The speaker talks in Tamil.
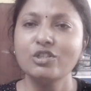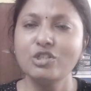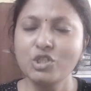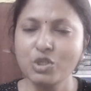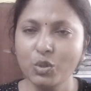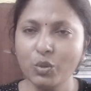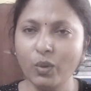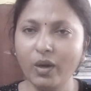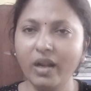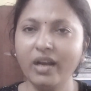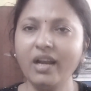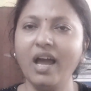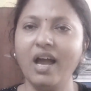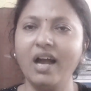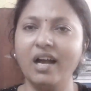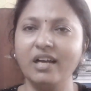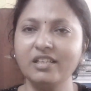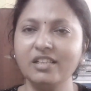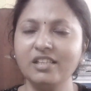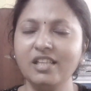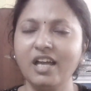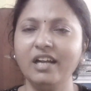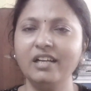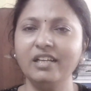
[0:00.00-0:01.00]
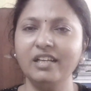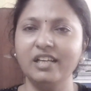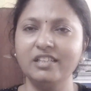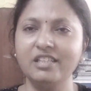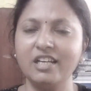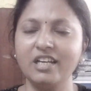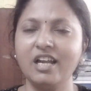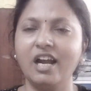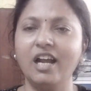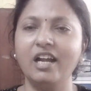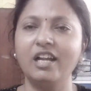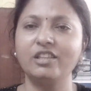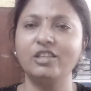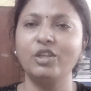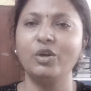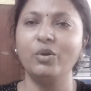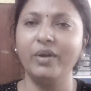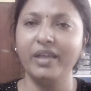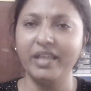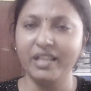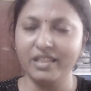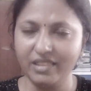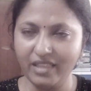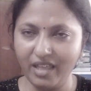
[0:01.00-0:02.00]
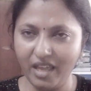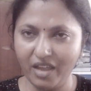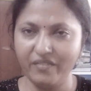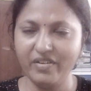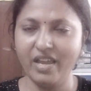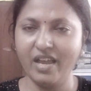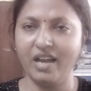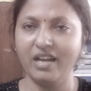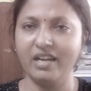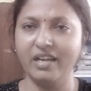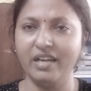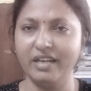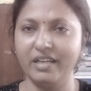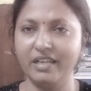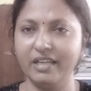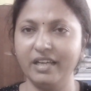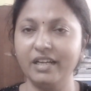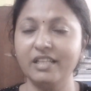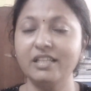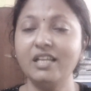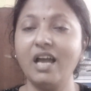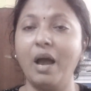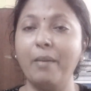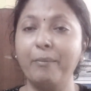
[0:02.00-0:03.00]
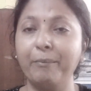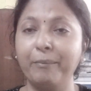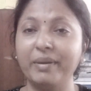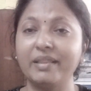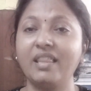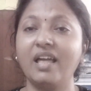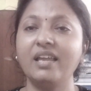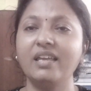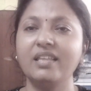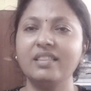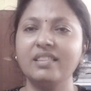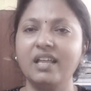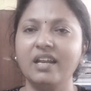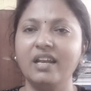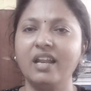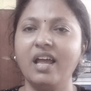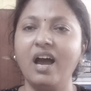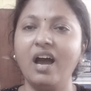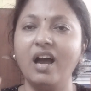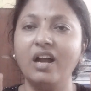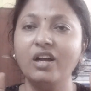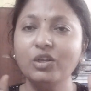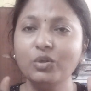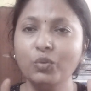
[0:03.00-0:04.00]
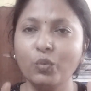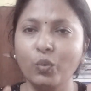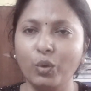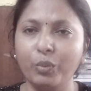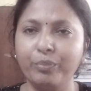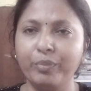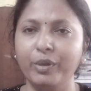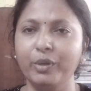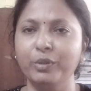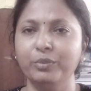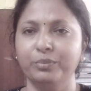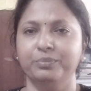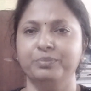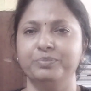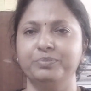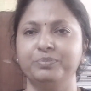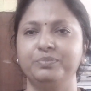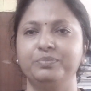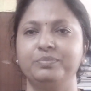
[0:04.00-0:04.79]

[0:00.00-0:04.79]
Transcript: சூழல் அதுதான் எதிர்காலத்தினுடைய தேவையாக இருக்கிறது அப்பதான் இந்த நாடு உட்படும்